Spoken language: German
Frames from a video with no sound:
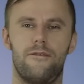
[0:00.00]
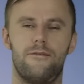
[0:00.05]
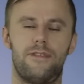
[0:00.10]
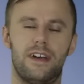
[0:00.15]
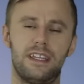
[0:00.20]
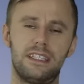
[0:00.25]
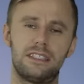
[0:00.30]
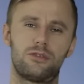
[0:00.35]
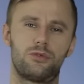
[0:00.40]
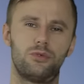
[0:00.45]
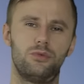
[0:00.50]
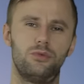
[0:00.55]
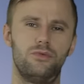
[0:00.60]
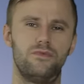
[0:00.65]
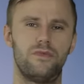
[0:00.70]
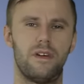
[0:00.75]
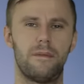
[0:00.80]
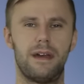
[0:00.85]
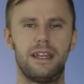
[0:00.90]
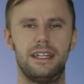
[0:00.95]
Was
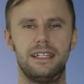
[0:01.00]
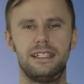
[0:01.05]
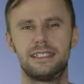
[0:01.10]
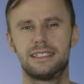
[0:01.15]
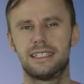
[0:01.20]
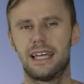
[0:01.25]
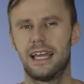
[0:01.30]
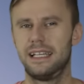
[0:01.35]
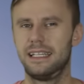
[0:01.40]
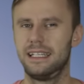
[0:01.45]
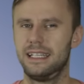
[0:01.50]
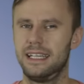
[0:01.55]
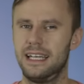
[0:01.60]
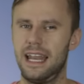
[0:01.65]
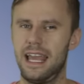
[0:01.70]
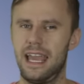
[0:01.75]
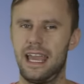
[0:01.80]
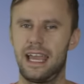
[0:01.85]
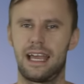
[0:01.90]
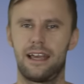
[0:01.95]
tun, wenn man in seinen
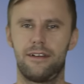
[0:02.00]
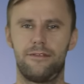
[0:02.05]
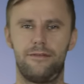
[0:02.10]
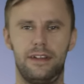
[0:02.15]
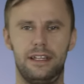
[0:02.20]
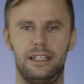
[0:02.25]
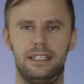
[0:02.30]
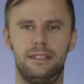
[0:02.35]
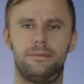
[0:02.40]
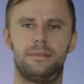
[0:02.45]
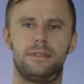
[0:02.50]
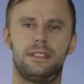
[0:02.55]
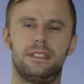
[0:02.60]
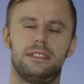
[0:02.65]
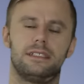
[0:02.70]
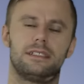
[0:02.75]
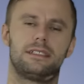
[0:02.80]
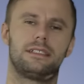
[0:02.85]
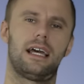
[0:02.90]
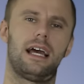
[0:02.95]
Lehrer verliebt
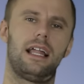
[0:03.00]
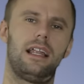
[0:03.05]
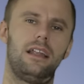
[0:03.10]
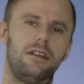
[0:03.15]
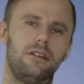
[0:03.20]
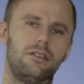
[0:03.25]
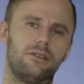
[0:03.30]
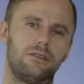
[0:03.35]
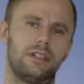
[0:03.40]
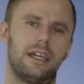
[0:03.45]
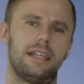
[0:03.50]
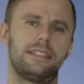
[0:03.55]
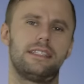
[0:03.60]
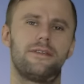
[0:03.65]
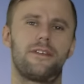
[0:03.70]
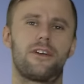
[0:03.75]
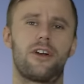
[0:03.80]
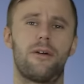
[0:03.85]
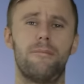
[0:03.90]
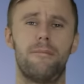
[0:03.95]
ist? Hallo und
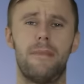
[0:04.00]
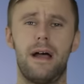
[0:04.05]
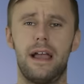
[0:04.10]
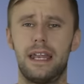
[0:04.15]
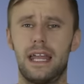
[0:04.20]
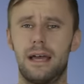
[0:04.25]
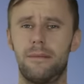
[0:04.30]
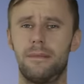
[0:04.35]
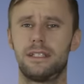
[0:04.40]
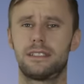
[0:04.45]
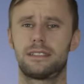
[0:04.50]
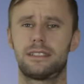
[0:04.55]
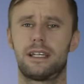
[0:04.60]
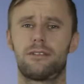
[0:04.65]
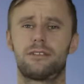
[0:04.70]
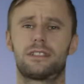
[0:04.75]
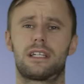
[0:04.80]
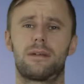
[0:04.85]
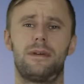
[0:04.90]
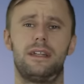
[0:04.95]
herzlich willkommen. Mein Name ist
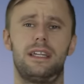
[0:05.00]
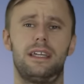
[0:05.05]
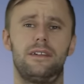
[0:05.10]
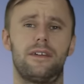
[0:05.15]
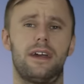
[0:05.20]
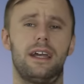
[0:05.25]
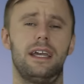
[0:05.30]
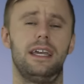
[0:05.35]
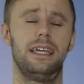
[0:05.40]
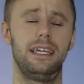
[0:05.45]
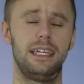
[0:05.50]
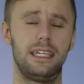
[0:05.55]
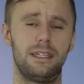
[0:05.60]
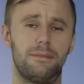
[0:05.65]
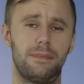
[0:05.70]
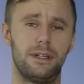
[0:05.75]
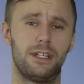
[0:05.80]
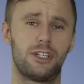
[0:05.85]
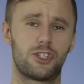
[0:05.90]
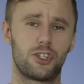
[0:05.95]
Darius Kamadeva.
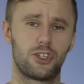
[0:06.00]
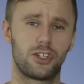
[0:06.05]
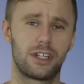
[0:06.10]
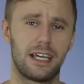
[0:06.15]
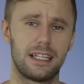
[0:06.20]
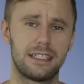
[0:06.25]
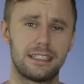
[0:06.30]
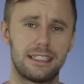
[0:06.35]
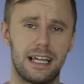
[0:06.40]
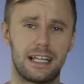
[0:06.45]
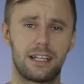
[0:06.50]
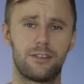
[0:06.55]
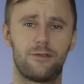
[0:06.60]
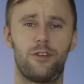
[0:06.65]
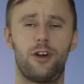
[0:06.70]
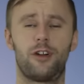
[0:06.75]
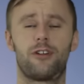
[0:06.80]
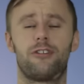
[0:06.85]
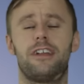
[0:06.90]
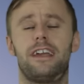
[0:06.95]
Ich bin schon ganz lange
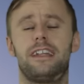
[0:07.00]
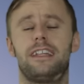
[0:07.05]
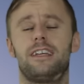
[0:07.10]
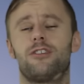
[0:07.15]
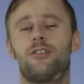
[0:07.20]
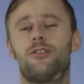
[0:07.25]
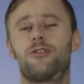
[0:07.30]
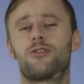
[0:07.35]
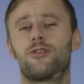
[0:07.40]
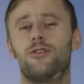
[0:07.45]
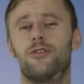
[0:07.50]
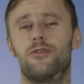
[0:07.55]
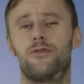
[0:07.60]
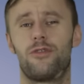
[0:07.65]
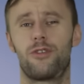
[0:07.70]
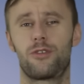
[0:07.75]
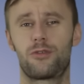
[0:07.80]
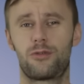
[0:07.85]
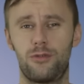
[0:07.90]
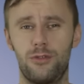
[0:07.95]
Flirt- und Dating-Coach und
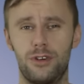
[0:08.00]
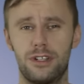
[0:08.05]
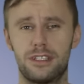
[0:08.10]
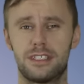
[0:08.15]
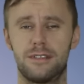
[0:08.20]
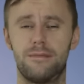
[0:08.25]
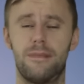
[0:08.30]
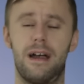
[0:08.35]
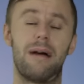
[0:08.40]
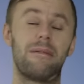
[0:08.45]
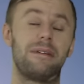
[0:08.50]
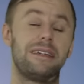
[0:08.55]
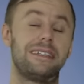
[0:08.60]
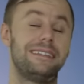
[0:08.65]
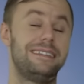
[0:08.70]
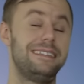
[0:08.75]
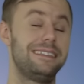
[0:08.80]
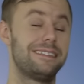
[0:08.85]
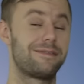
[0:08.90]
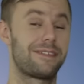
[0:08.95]
vor kurzem habe ich
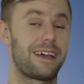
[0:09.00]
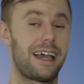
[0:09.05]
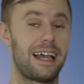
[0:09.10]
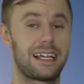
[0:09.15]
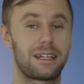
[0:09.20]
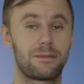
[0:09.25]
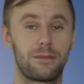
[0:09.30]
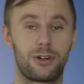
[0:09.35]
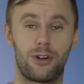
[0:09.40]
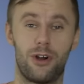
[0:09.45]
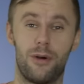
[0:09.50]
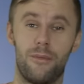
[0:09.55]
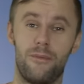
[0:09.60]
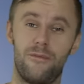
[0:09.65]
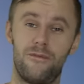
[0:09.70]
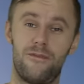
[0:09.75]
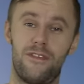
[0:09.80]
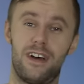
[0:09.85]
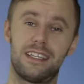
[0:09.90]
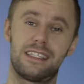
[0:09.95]
diese Frage
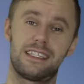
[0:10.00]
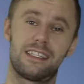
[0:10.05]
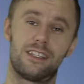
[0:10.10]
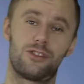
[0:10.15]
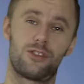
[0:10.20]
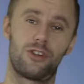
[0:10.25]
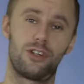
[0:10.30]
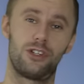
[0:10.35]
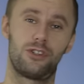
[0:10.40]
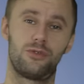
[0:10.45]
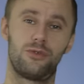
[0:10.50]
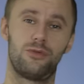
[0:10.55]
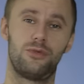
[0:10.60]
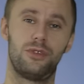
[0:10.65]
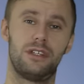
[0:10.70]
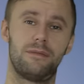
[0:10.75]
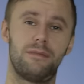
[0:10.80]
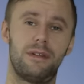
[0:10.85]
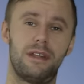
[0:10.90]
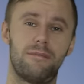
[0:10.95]
bekommen. Was soll ich
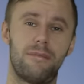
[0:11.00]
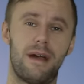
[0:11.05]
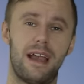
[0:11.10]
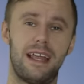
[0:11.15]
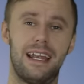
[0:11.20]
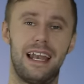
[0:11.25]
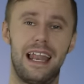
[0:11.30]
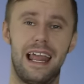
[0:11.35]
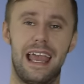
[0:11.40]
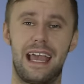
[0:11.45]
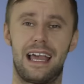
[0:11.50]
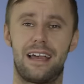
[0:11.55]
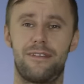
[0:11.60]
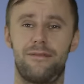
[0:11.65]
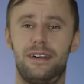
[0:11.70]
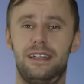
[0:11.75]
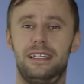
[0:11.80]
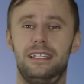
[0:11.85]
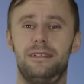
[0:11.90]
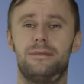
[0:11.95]
tun? Ich bin in meinen Lehrer
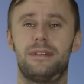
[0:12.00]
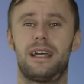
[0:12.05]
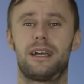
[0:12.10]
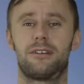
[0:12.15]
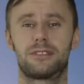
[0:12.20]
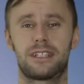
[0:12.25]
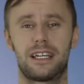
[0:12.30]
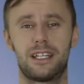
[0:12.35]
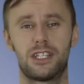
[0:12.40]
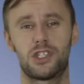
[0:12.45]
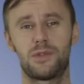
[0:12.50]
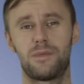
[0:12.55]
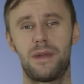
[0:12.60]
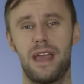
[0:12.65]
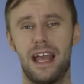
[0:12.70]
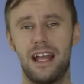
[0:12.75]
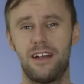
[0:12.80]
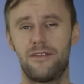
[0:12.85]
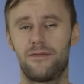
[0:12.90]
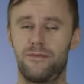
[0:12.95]
verliebt. Darius, kannst du mir
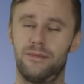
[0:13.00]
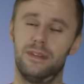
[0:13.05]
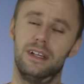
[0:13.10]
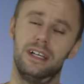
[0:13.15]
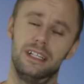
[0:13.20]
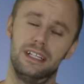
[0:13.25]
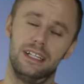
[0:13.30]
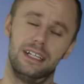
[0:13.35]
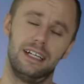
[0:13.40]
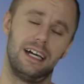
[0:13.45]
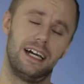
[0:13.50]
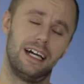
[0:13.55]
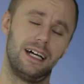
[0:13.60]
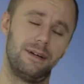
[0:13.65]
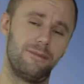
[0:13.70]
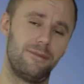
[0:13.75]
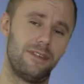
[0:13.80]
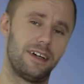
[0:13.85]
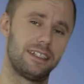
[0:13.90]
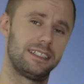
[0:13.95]
helfen,
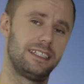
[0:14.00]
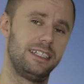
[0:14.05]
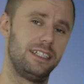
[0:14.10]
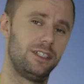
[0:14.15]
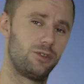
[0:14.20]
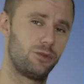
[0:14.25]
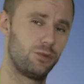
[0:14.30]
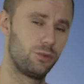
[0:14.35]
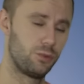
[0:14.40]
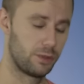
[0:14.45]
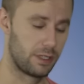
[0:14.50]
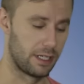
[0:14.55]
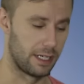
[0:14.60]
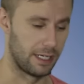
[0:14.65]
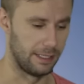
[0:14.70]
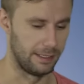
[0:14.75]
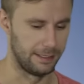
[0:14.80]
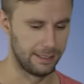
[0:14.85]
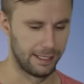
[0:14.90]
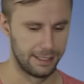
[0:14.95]
ähm, was ich tun
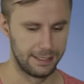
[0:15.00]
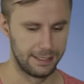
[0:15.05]
kann?